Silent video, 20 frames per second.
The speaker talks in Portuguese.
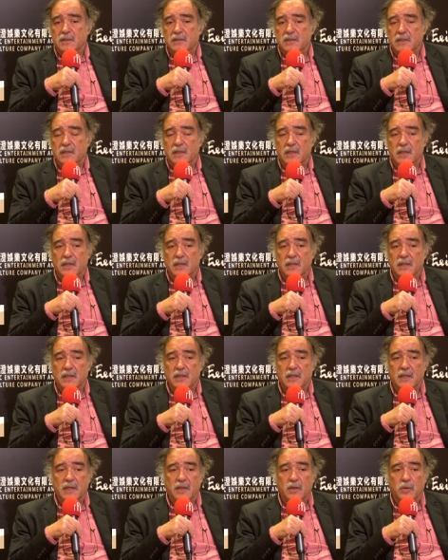quer dizer,
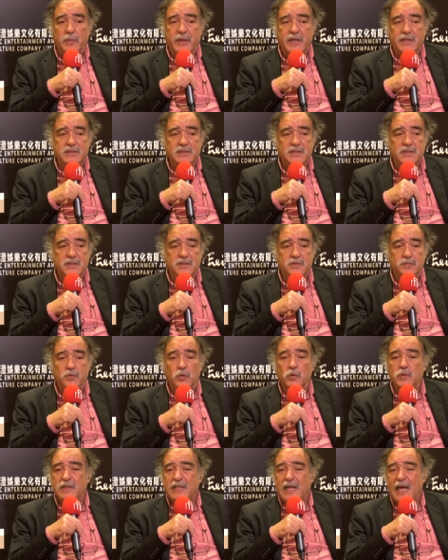de, como é que se diz,
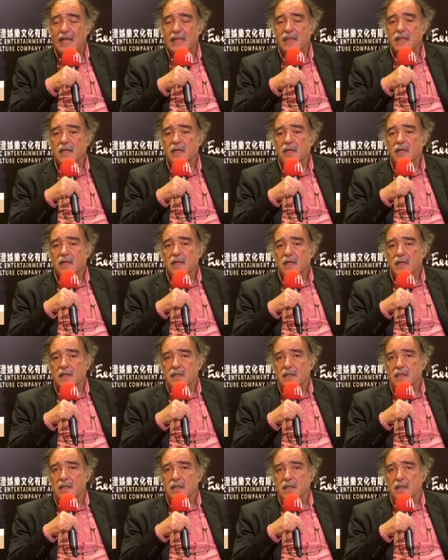vontade
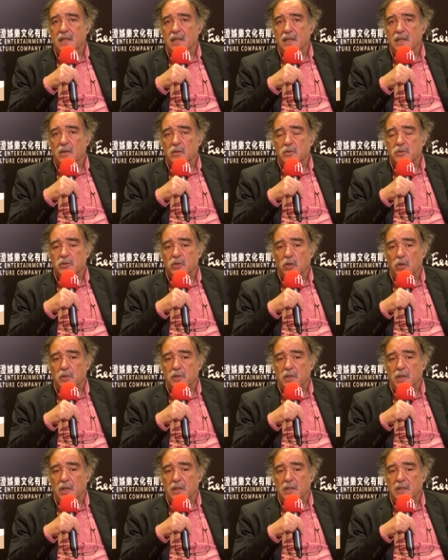de não só
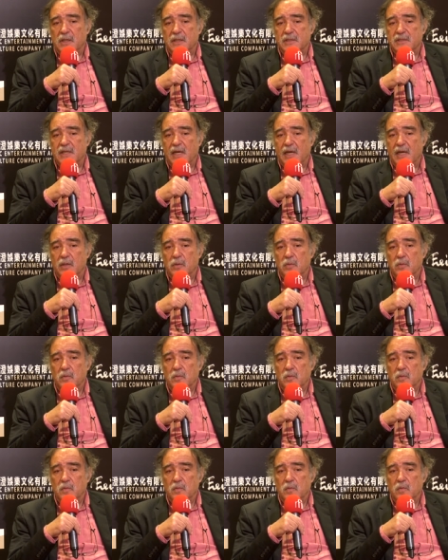traçar
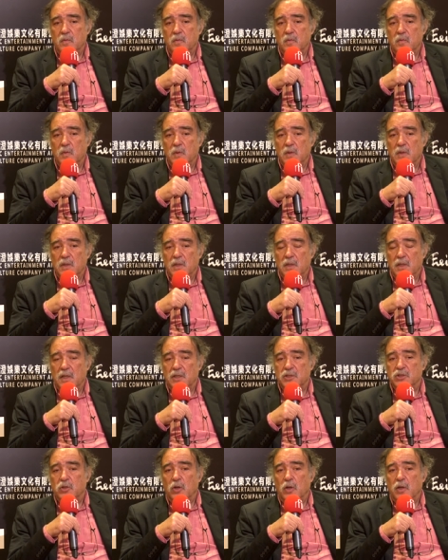um,
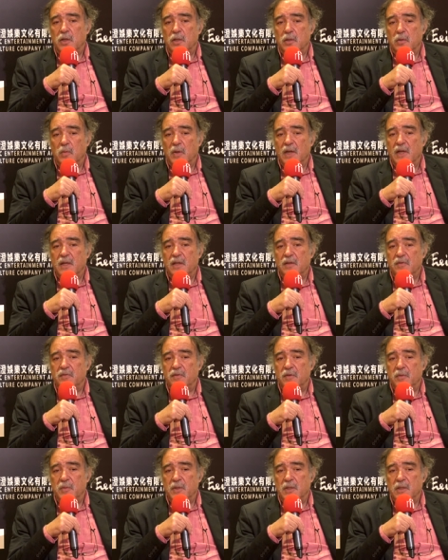a história de uma grande
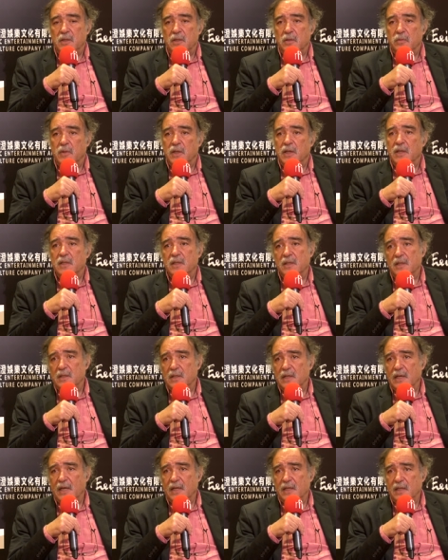família, uma grande
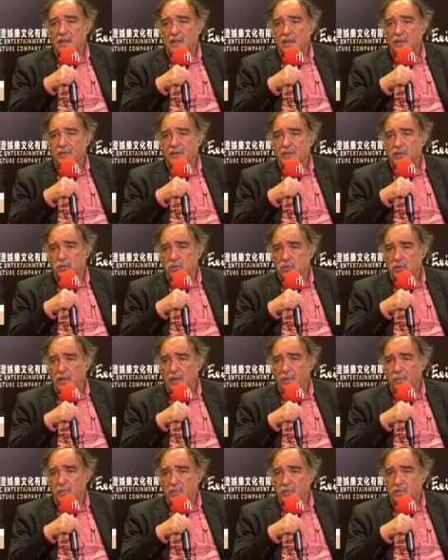herdade através dos
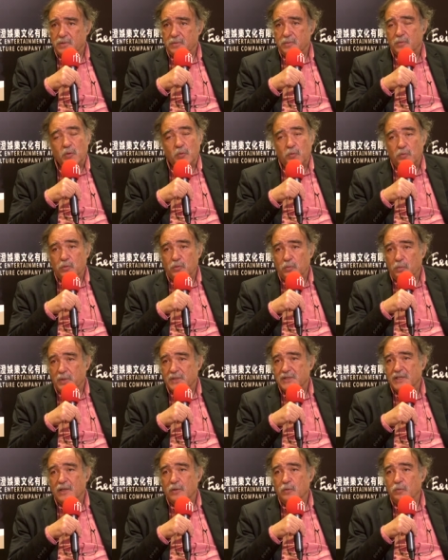tempos, no fundo
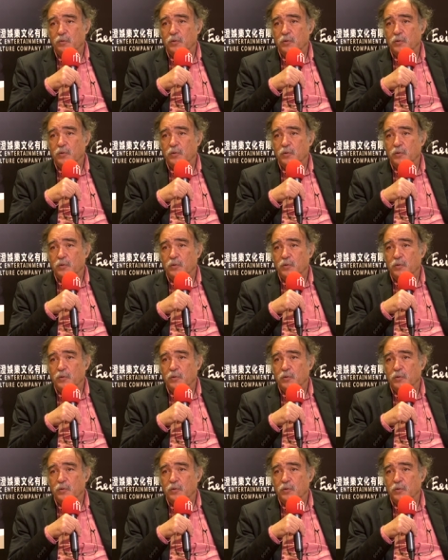passar do